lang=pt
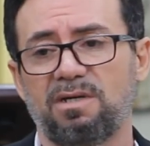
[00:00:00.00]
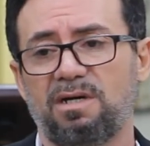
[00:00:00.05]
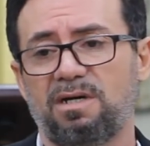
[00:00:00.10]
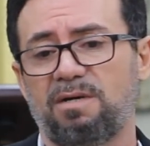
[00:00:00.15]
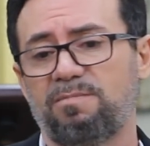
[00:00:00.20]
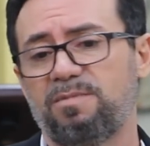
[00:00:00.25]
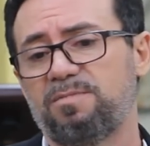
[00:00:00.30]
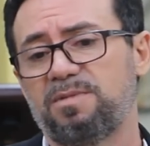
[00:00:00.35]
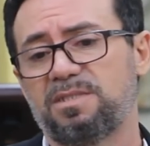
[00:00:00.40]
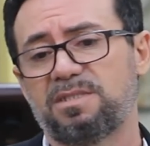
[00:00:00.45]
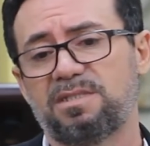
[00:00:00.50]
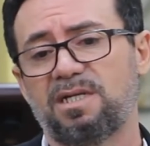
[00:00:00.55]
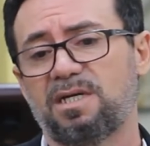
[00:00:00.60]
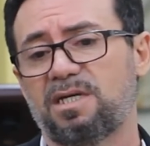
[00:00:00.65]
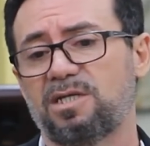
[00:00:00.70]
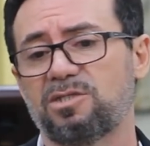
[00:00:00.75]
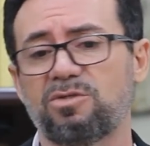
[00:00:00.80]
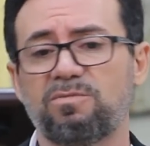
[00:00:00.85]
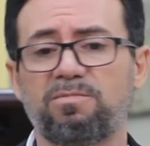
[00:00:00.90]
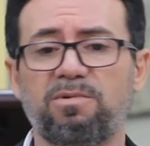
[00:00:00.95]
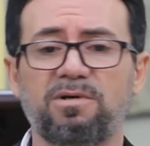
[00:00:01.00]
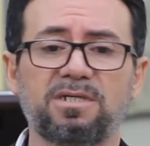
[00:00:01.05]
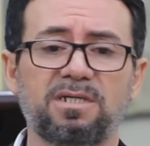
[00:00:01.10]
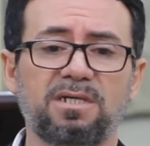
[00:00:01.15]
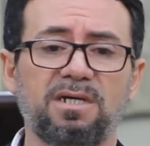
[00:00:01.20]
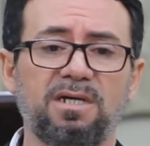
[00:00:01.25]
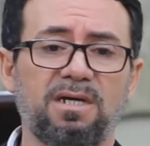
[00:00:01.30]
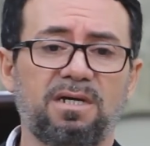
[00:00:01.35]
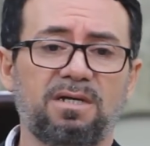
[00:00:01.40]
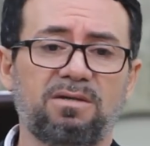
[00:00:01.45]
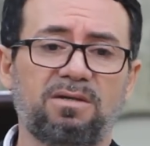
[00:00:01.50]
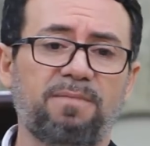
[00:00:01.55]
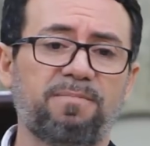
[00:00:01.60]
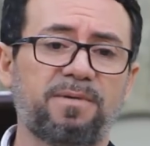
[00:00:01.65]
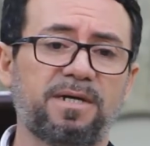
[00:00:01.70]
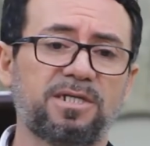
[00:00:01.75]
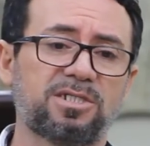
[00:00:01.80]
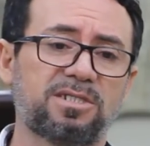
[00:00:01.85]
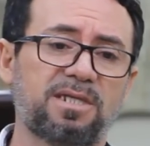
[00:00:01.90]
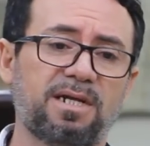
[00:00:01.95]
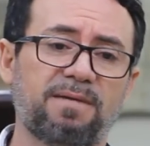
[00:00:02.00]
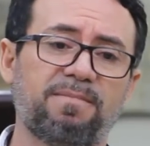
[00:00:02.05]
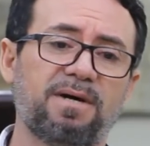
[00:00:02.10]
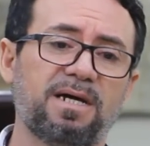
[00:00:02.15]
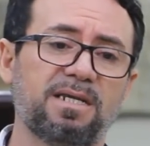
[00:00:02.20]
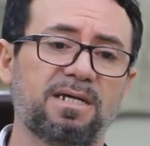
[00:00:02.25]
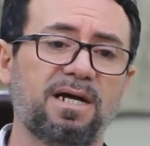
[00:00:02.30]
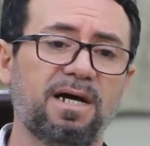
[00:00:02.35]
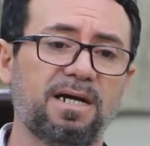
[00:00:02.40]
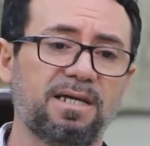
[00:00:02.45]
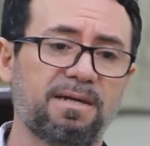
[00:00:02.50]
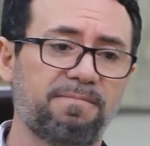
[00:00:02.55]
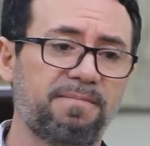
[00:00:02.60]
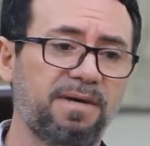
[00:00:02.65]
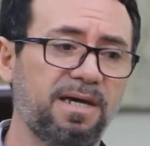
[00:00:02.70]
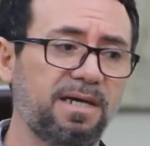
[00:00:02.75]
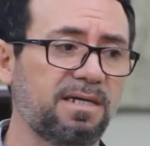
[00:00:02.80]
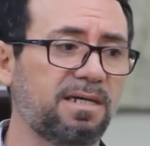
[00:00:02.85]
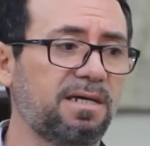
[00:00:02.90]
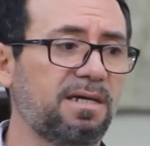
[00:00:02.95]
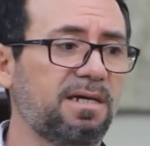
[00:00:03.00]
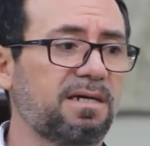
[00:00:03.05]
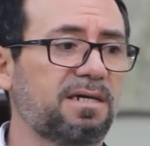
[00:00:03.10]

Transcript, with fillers: A Bíblia ensina que a gente não pode, não é porque a gente trabalha e ganha bem,